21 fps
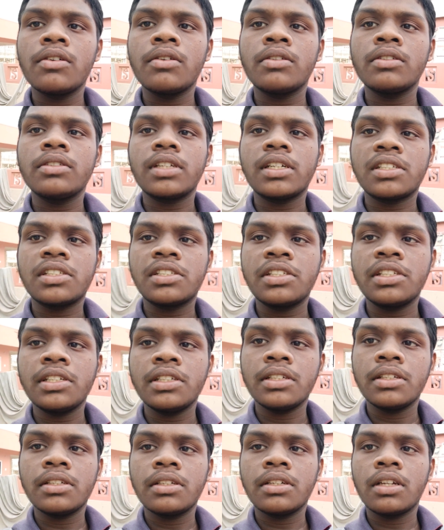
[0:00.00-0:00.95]
జెర్సీ
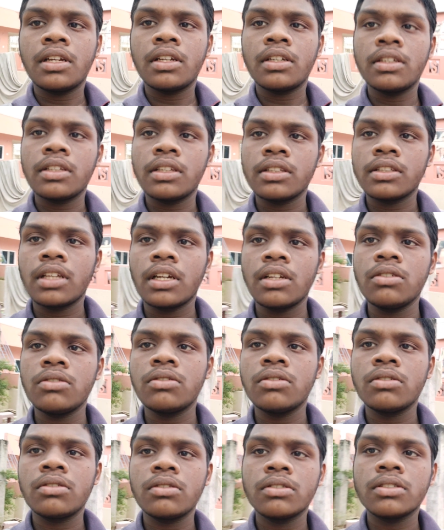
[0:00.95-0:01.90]
తను
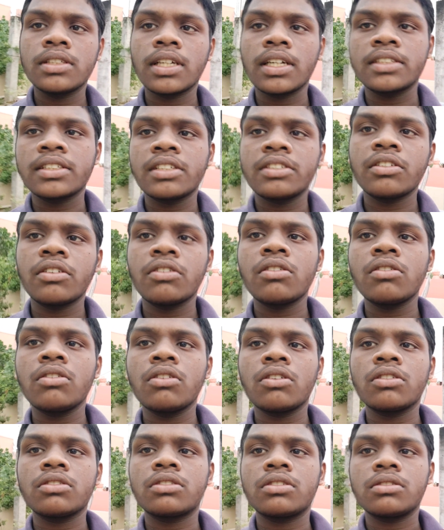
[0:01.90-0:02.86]
సక్సెస్ అవడం
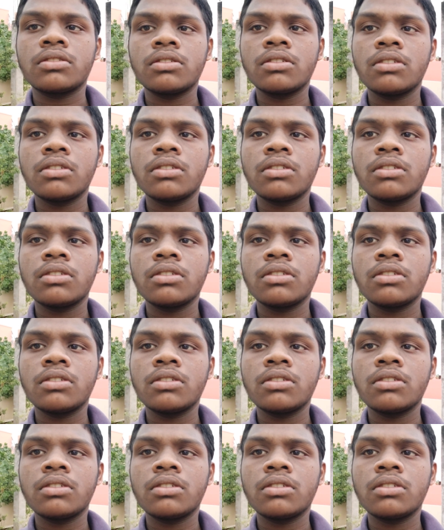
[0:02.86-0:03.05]
కోసం